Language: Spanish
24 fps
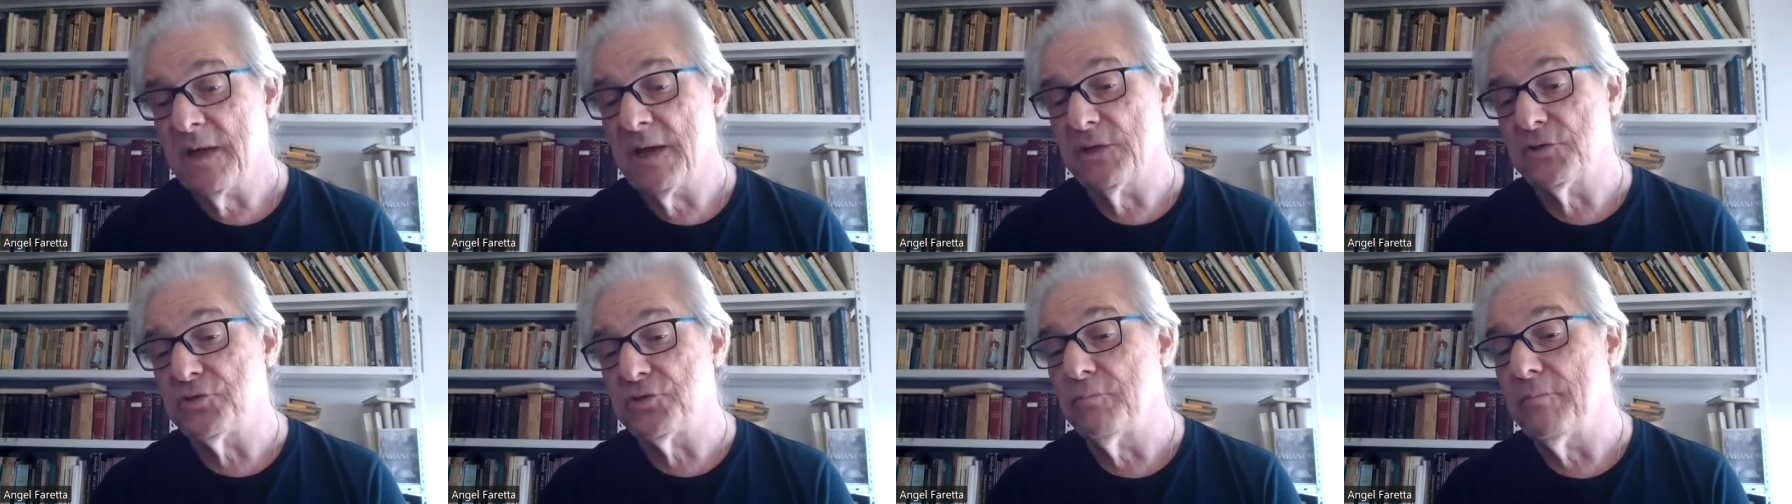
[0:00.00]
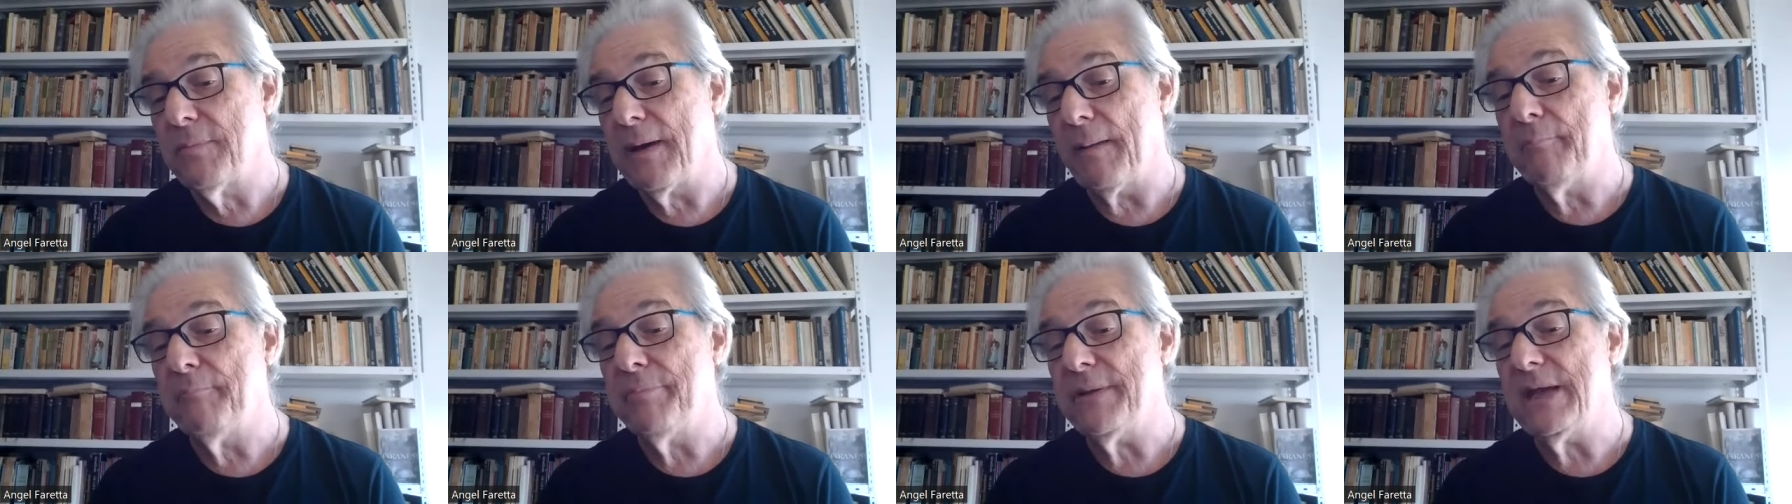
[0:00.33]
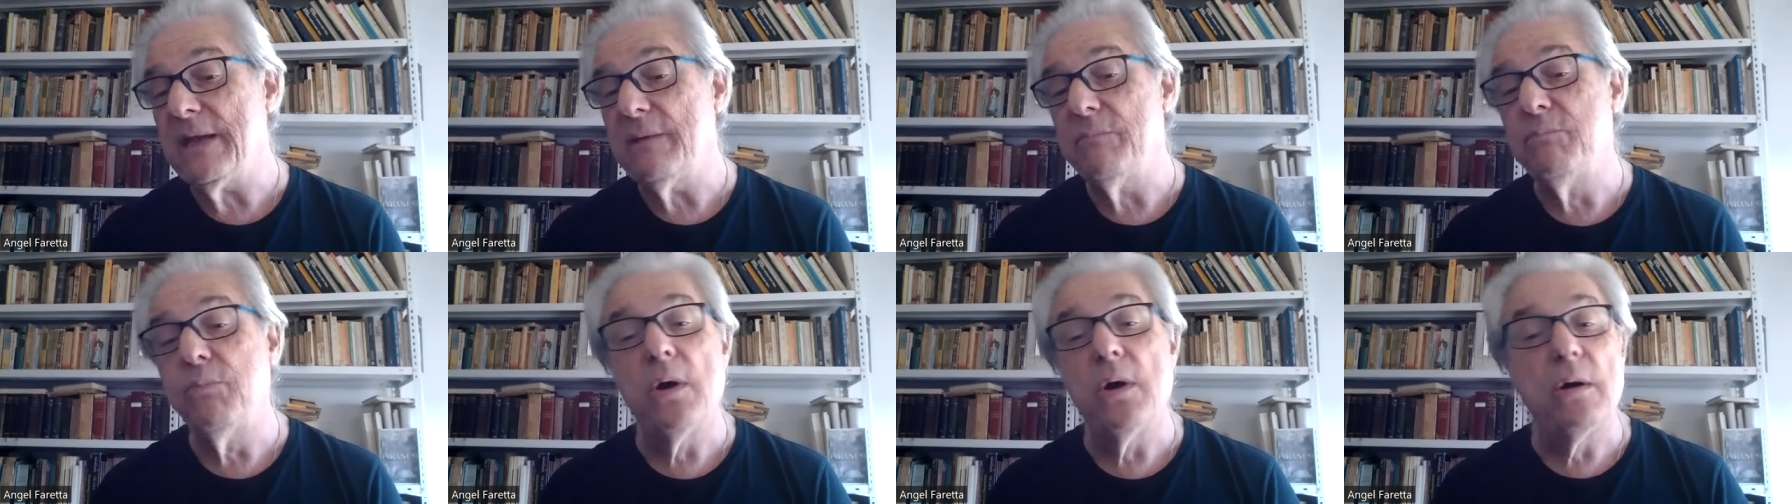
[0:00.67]
es un
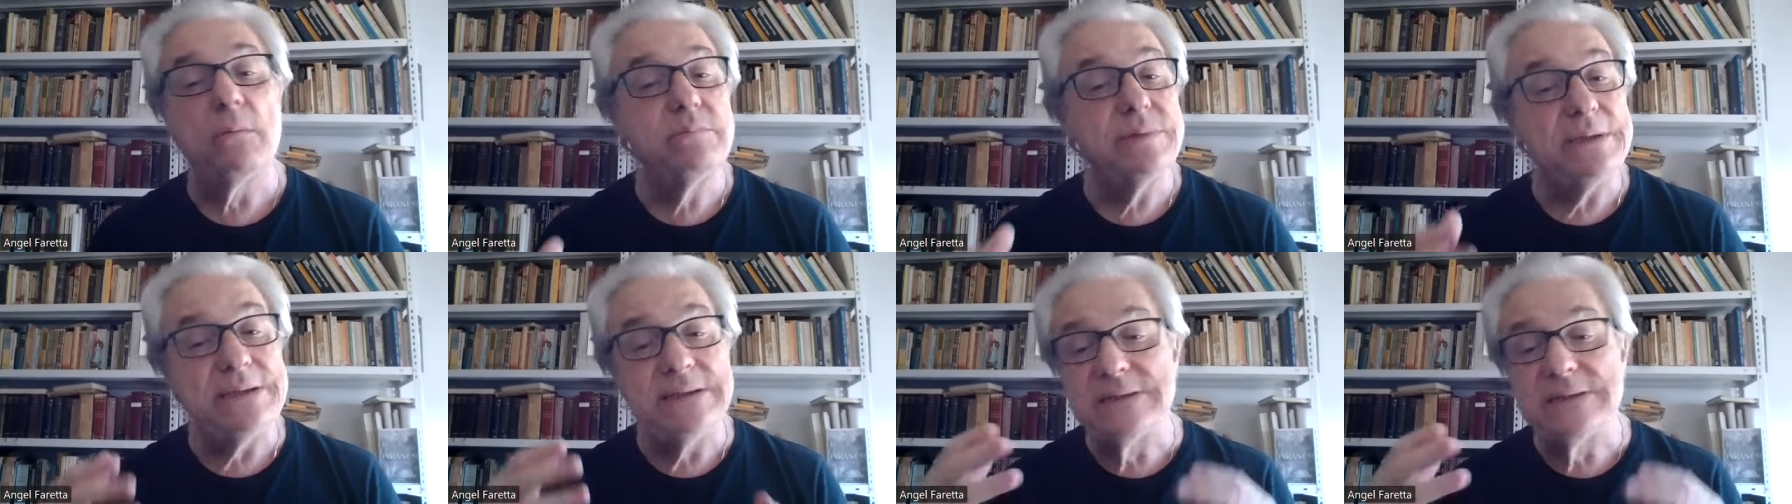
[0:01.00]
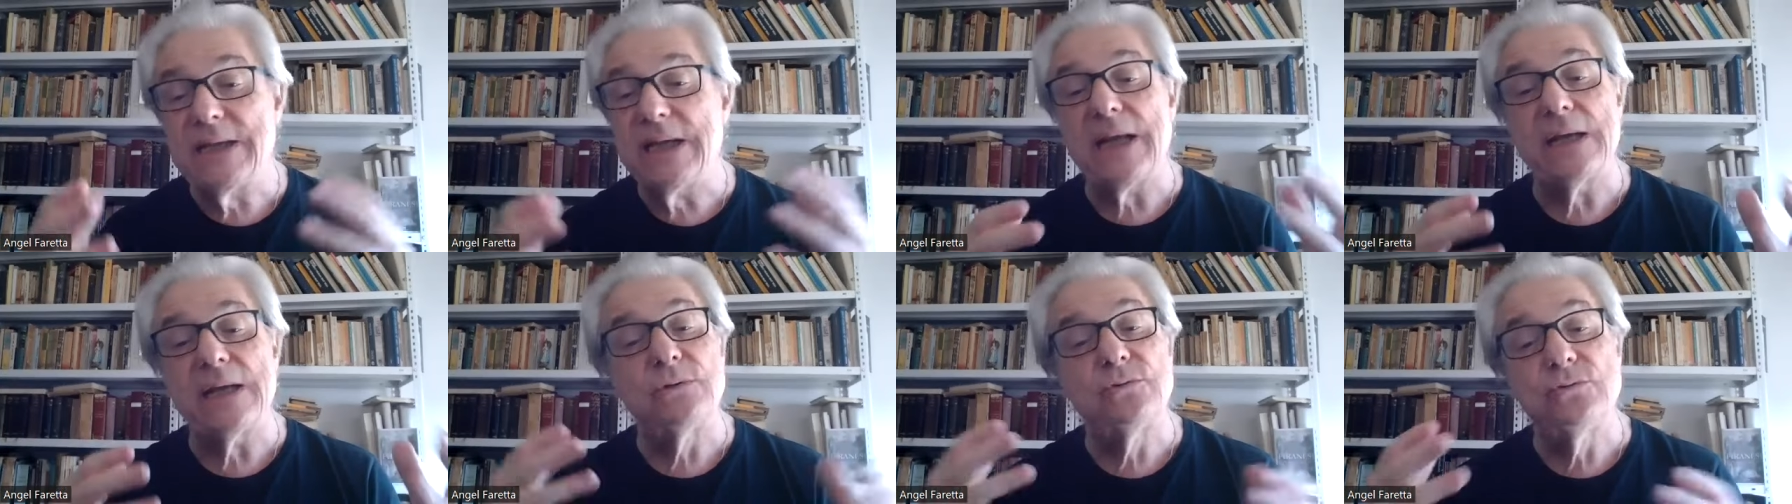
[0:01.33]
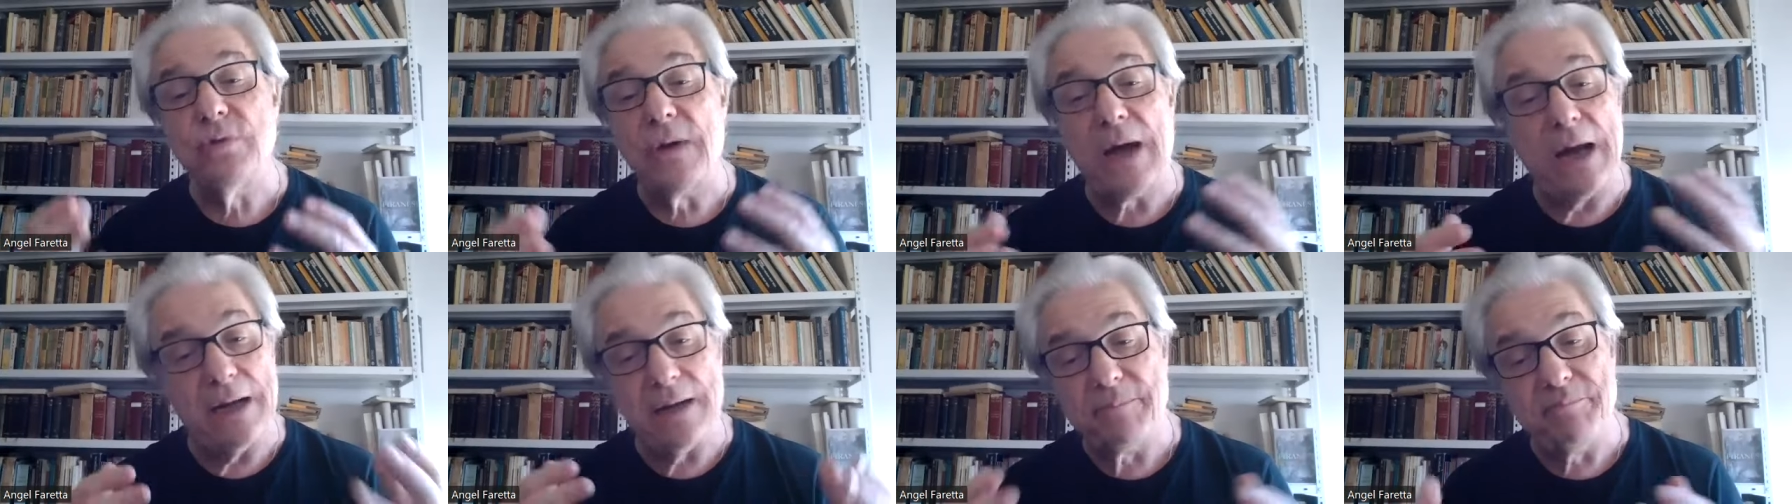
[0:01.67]
vampirismo
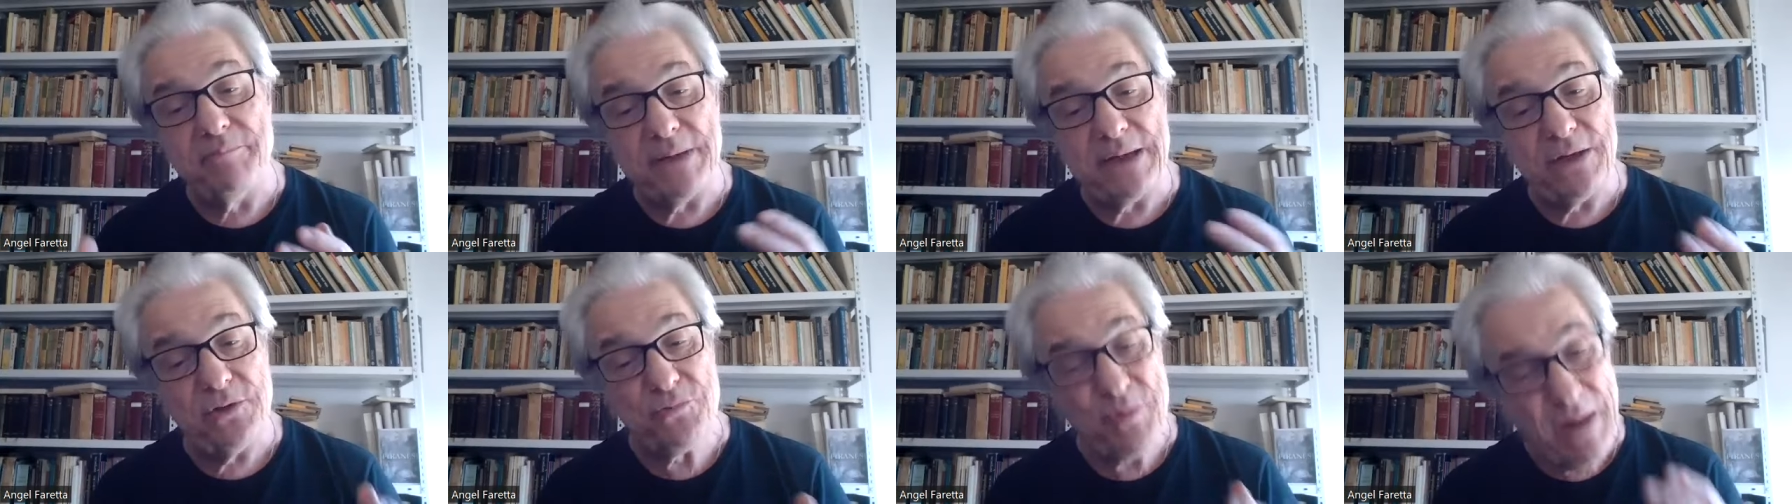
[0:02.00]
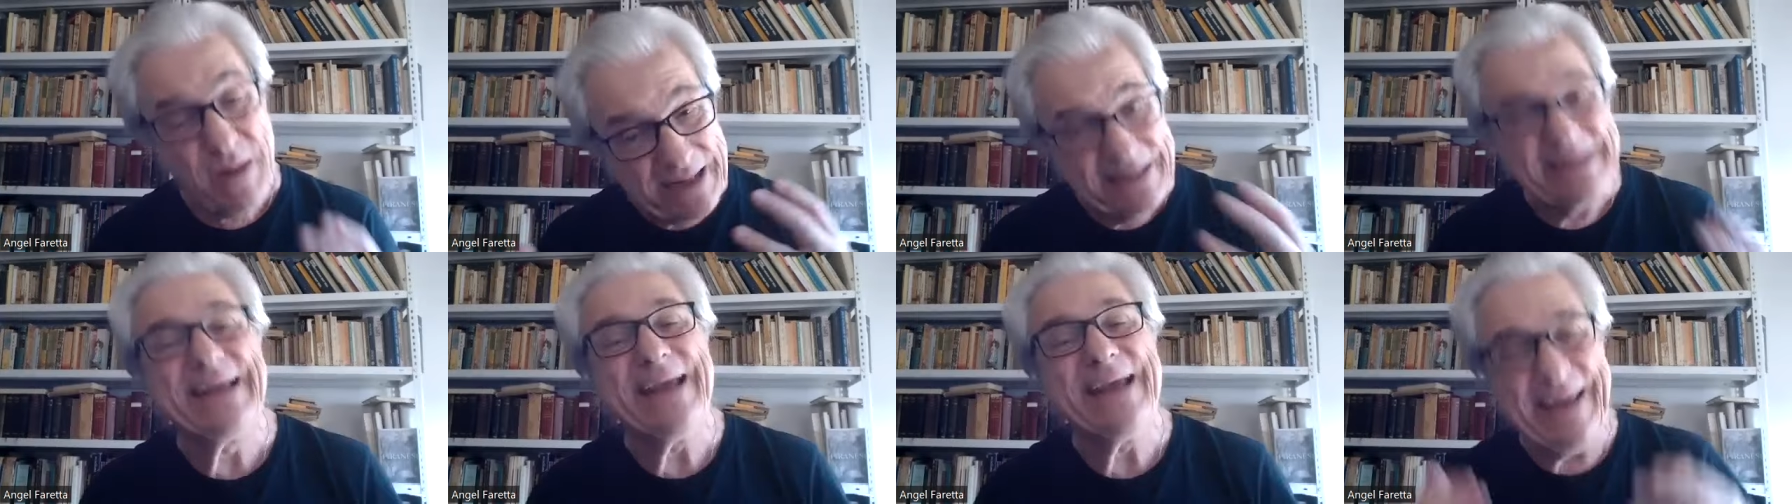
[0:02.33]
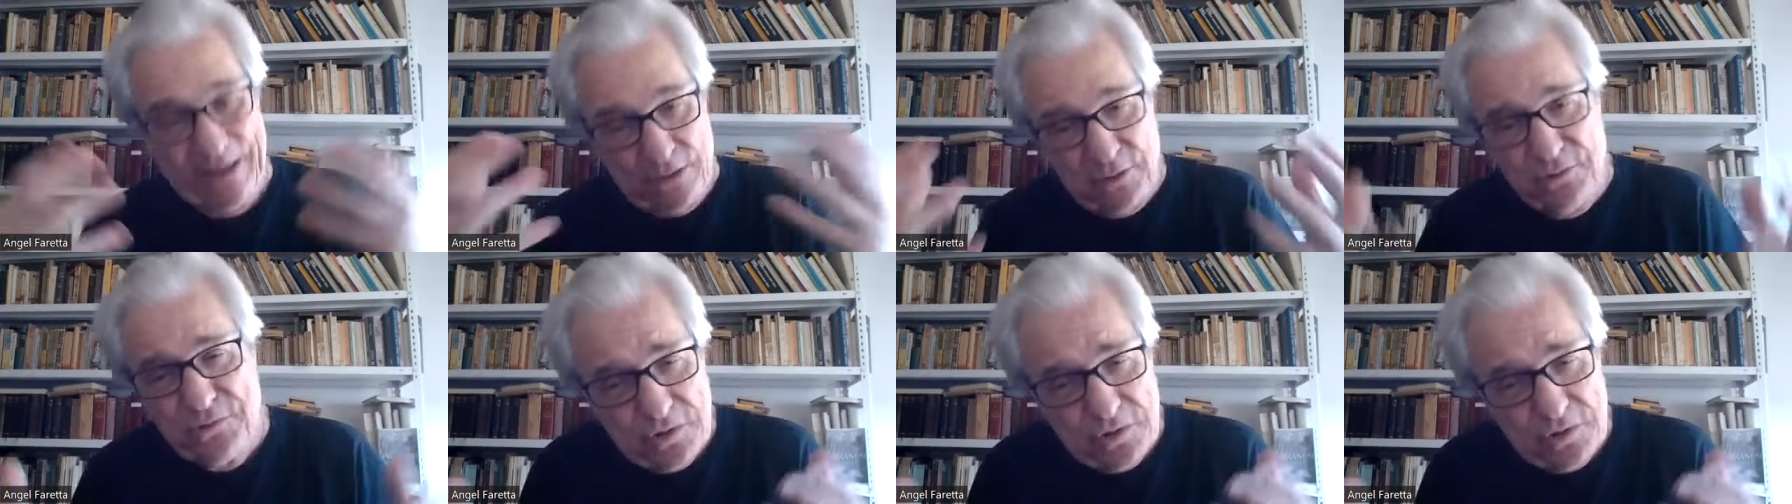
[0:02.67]
intelectual, espiritual, que el